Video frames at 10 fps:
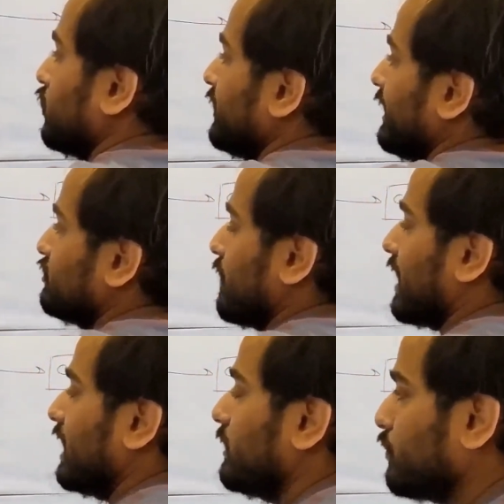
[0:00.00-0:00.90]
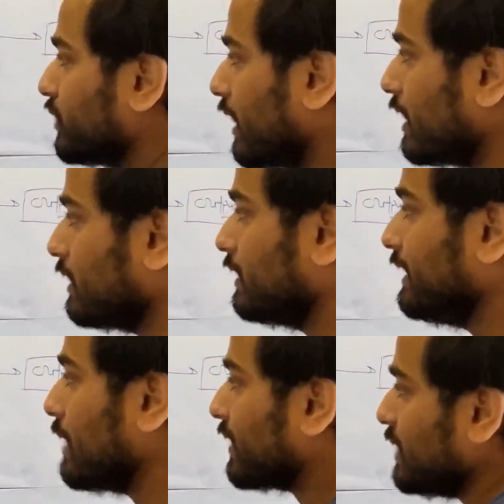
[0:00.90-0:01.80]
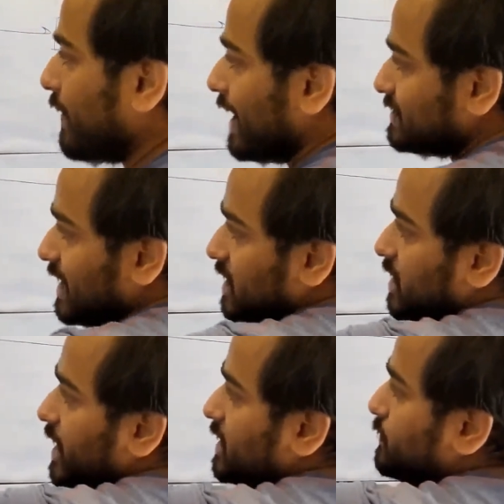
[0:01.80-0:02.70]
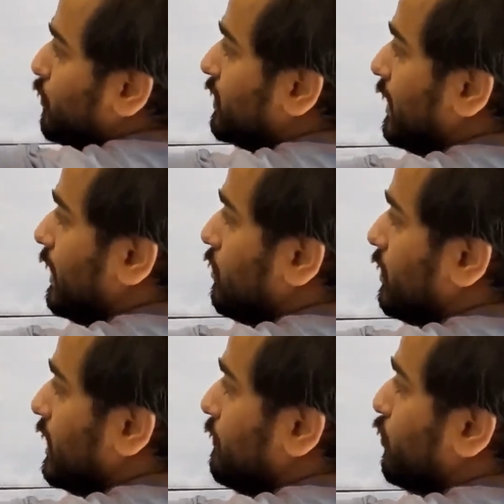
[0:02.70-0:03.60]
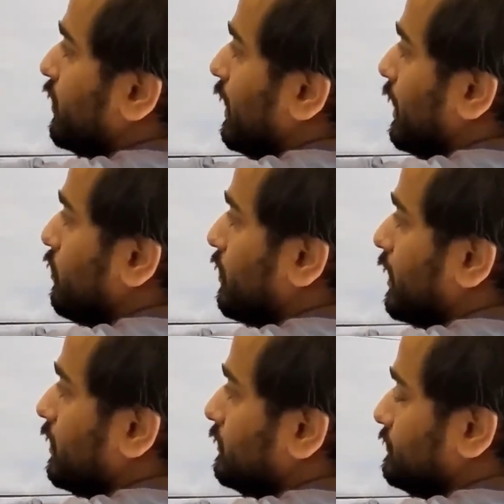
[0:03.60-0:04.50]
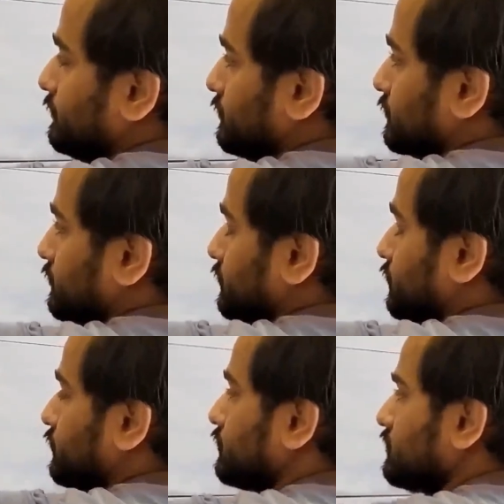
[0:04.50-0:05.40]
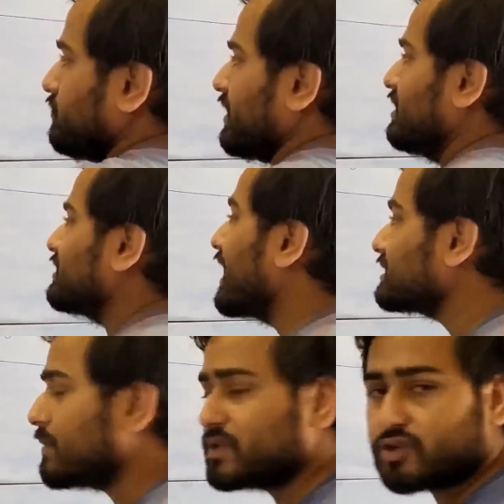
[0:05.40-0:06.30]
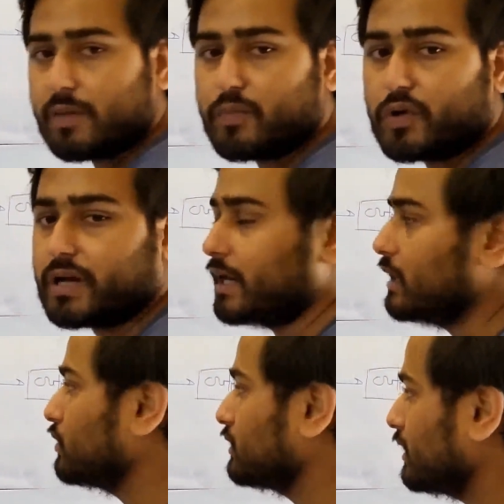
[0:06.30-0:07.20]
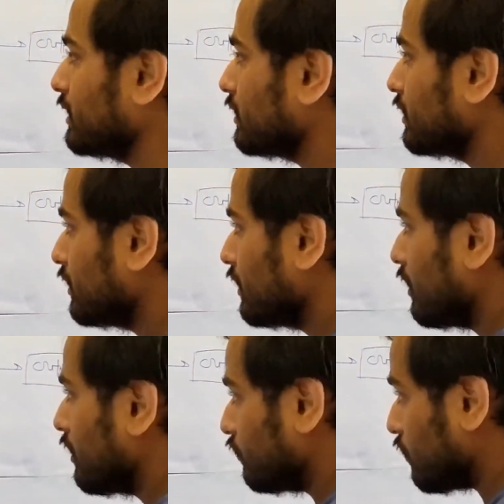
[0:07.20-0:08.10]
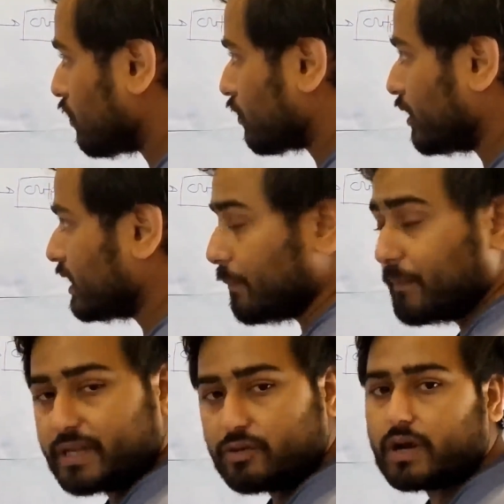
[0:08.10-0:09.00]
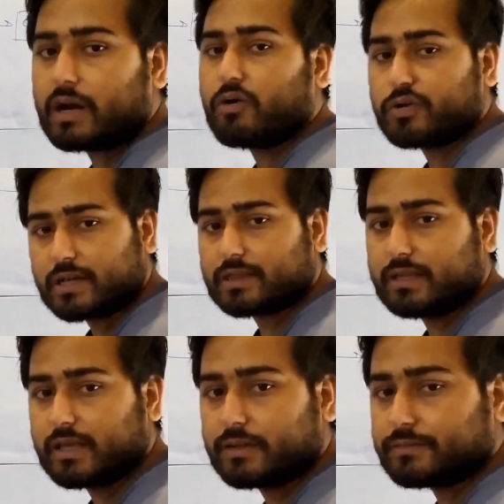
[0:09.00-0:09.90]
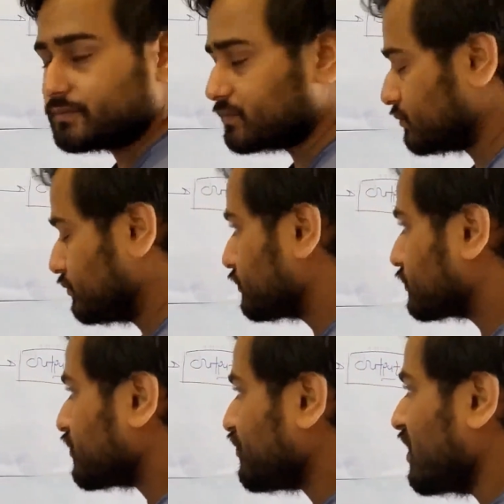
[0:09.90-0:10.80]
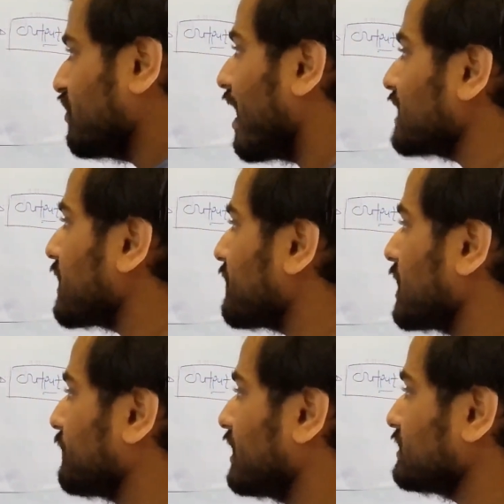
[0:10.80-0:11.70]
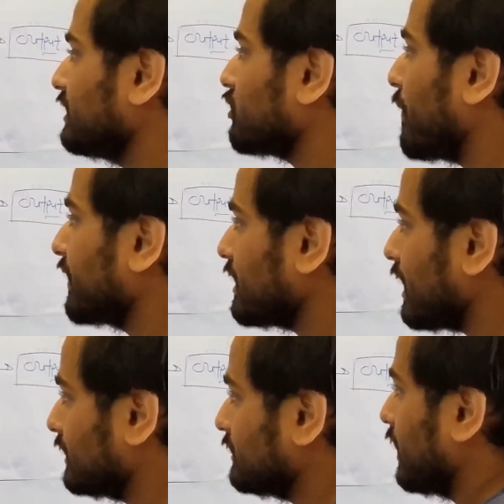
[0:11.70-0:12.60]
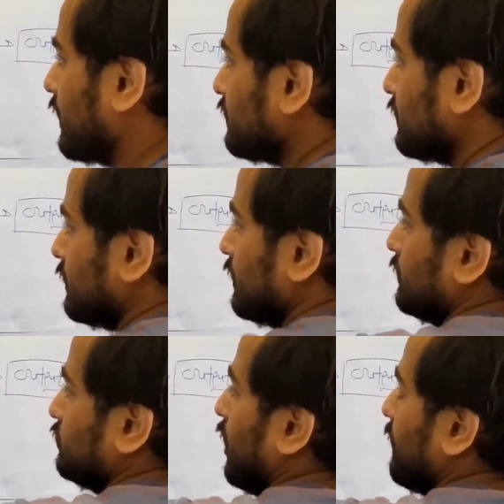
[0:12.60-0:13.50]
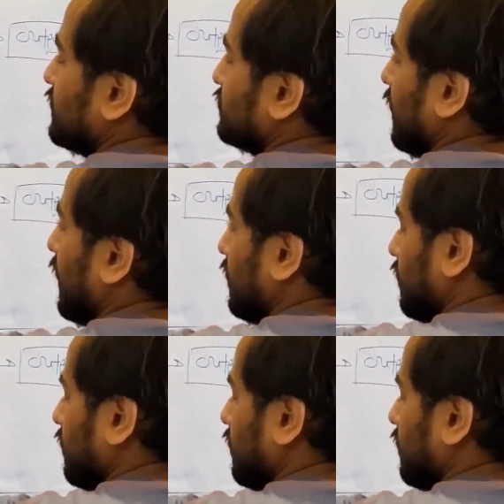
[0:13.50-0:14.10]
तो ये जो हमारा इनपुट है ये हम कहीं बाहर से एक, एक्सपोर्ट कर रहे होंगे इंपोर्ट कर रहे होंगे जहाँ से हम इसको इंपोर्ट कर रहे होते हैं वो कोई कंपनी हो हो सकती है वहाँ से हमारे पास ये रॉ मटेरियल आता है तो हम इसका